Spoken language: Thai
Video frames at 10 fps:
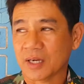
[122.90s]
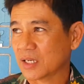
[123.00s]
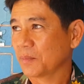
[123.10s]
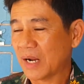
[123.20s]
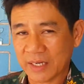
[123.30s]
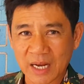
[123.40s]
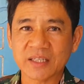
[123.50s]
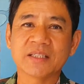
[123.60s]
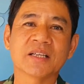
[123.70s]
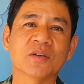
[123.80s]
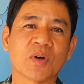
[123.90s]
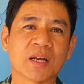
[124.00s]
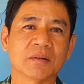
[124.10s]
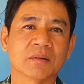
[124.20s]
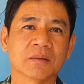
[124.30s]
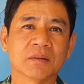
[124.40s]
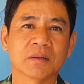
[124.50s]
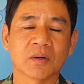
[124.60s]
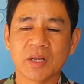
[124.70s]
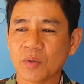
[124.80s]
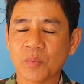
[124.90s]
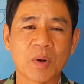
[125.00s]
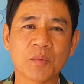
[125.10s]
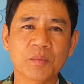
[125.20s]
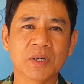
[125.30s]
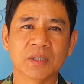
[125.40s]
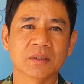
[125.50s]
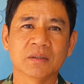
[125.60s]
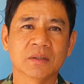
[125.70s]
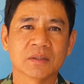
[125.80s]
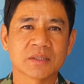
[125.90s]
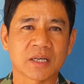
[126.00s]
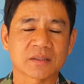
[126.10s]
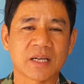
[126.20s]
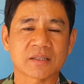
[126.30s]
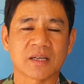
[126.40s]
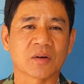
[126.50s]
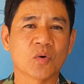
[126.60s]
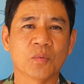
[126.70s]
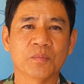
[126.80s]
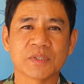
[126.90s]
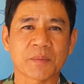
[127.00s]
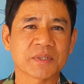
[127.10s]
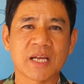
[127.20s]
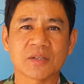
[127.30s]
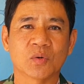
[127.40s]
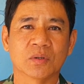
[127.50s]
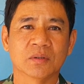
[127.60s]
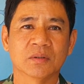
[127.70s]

การทำงานในครั้งนี้เช่นเดียวกันเราได้รับความร่วมมือจากจากสังคมจากประชาชน